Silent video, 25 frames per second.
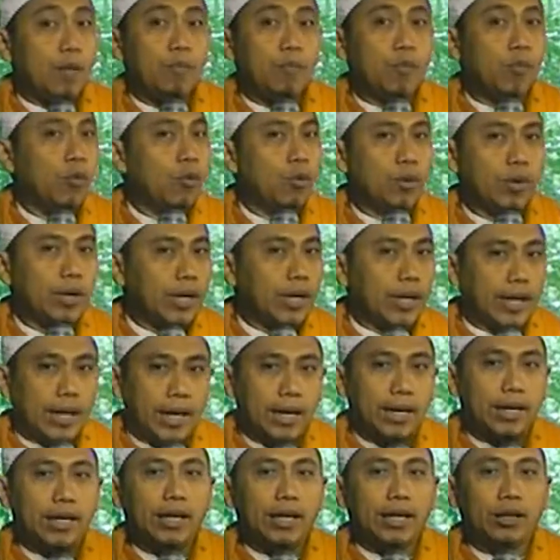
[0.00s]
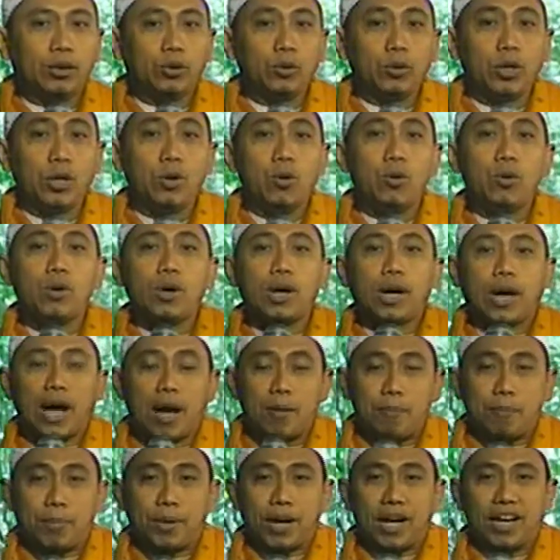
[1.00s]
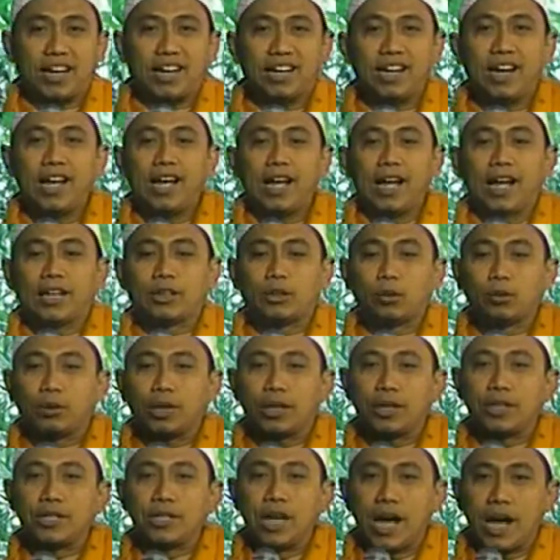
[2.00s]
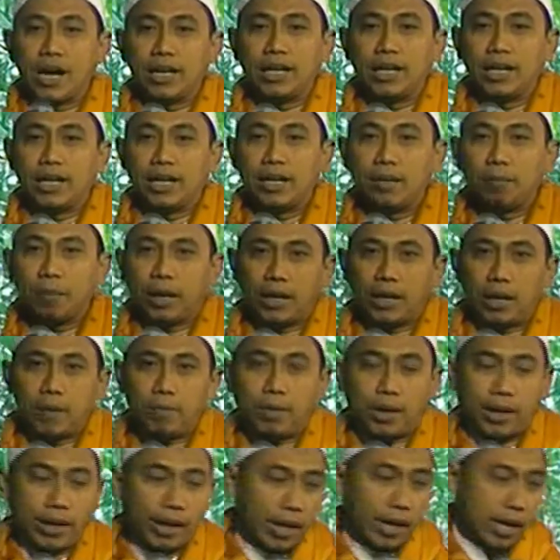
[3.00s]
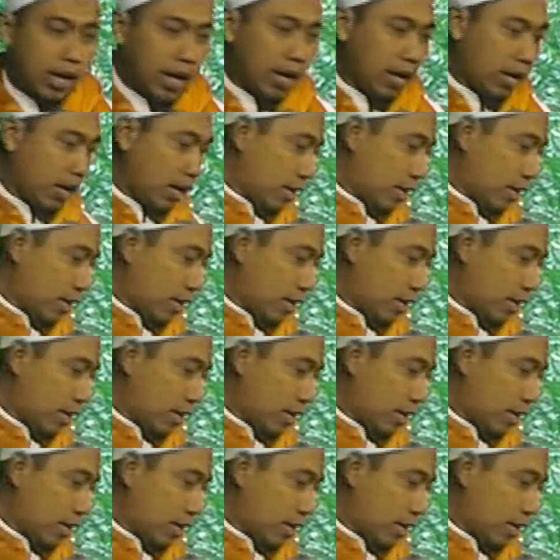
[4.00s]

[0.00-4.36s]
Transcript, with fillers: mungkin itu diungkapkan atau terjadi kepada mereka